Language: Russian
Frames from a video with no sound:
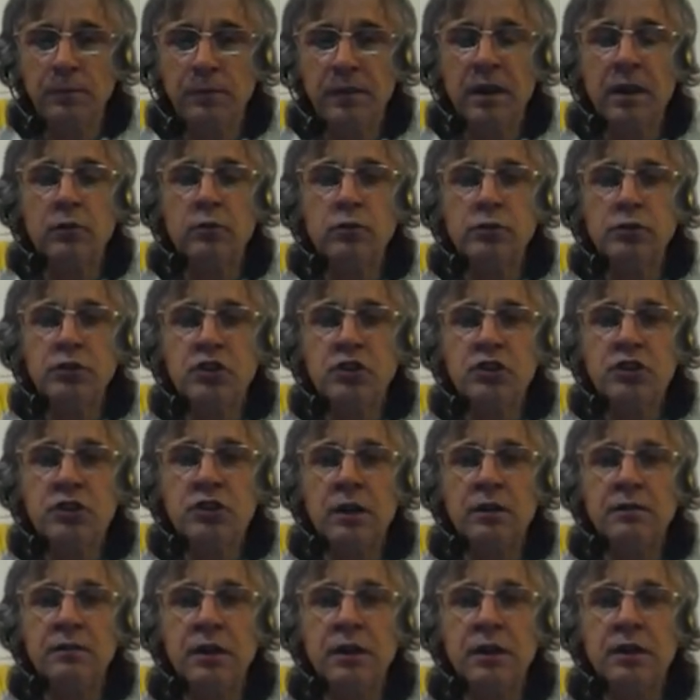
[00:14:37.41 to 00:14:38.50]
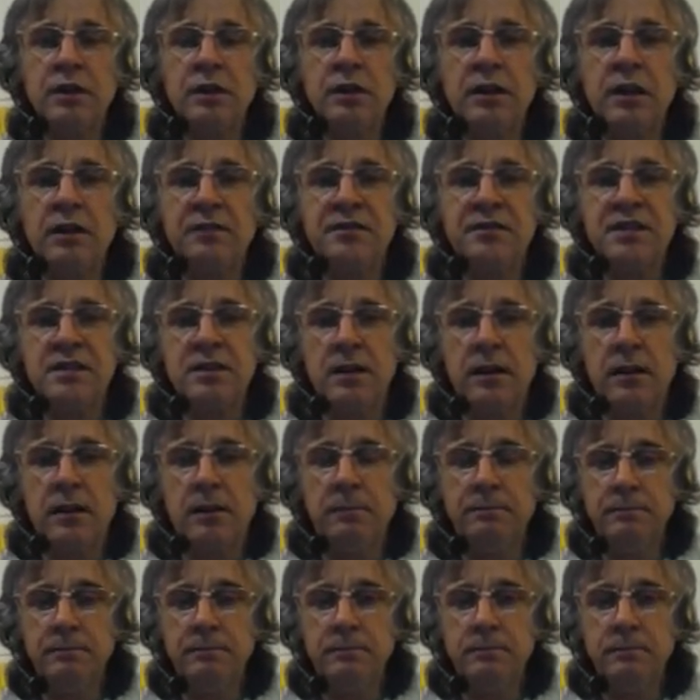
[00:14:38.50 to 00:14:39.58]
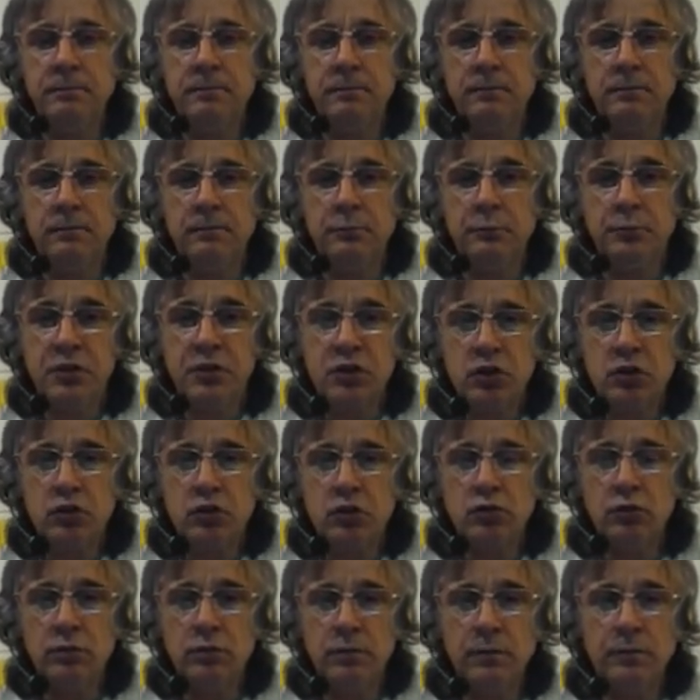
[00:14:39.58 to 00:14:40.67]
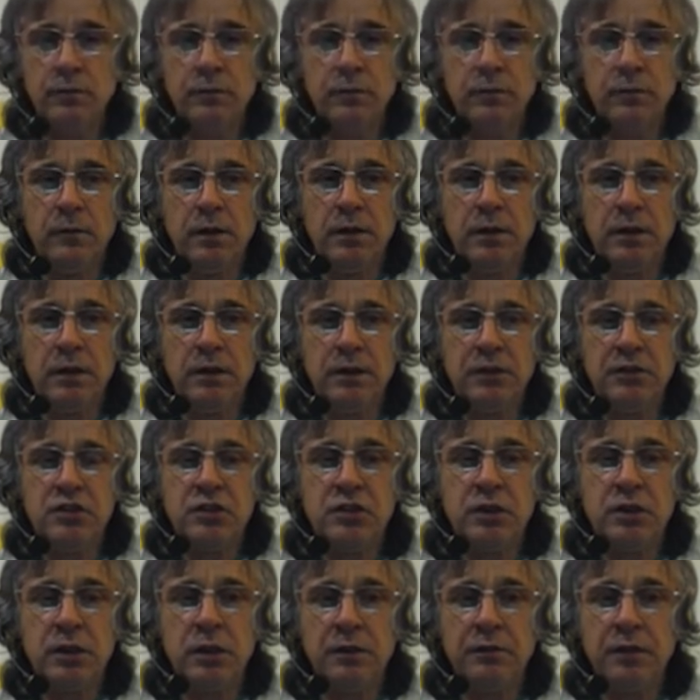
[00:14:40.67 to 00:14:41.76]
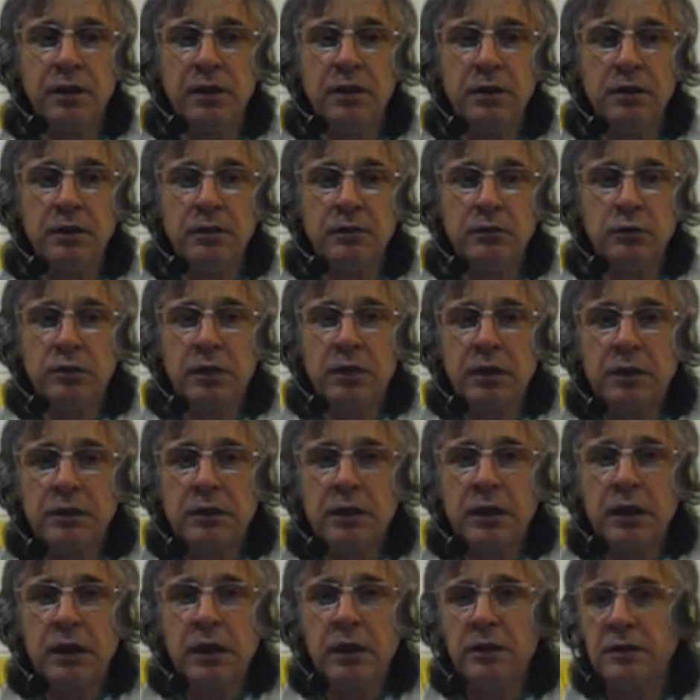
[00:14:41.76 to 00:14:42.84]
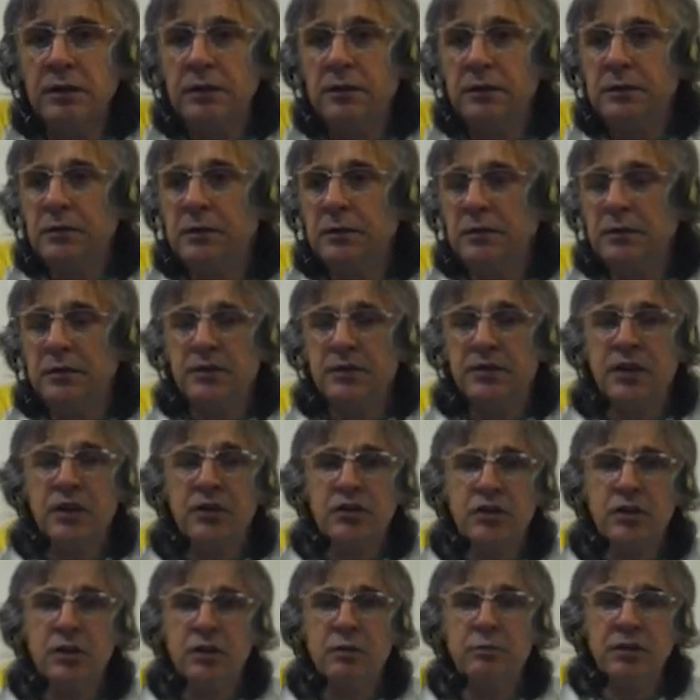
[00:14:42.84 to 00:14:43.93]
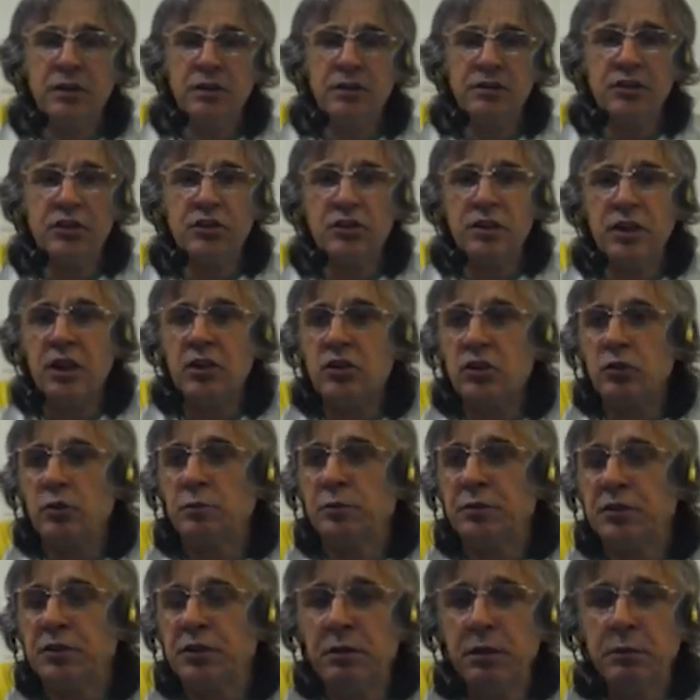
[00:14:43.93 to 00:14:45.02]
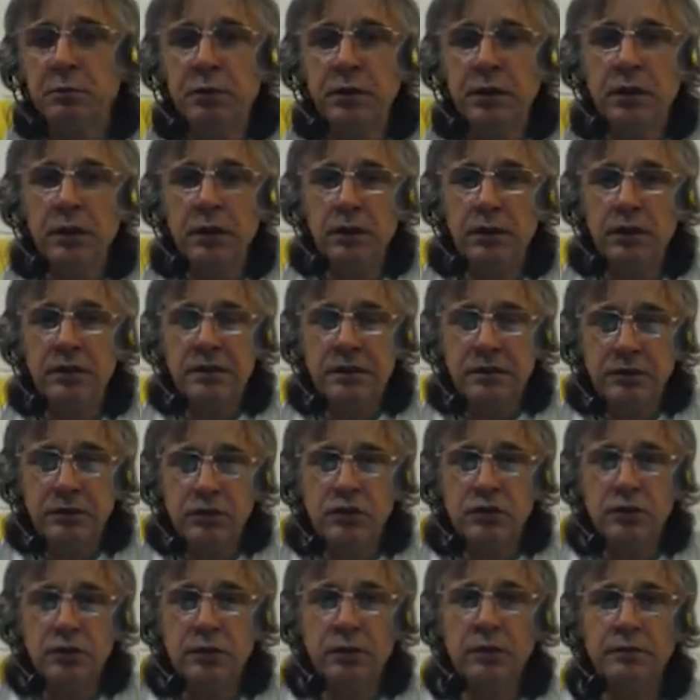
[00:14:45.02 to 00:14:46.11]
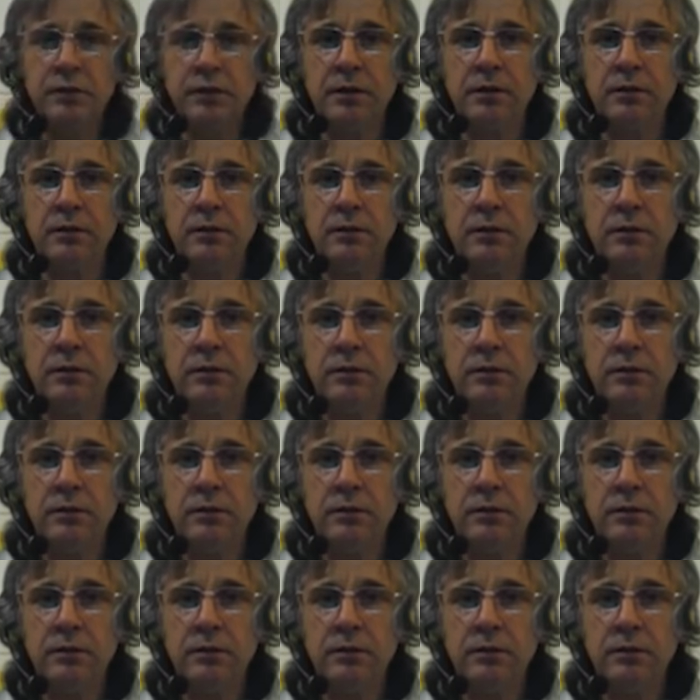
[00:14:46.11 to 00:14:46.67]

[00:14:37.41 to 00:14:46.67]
Я говорю, ты человек или овца? Угу. Пишу. Она говорит, человек. Ну тогда зачем ты разрешаешь, чтобы тебе били, если ты человек?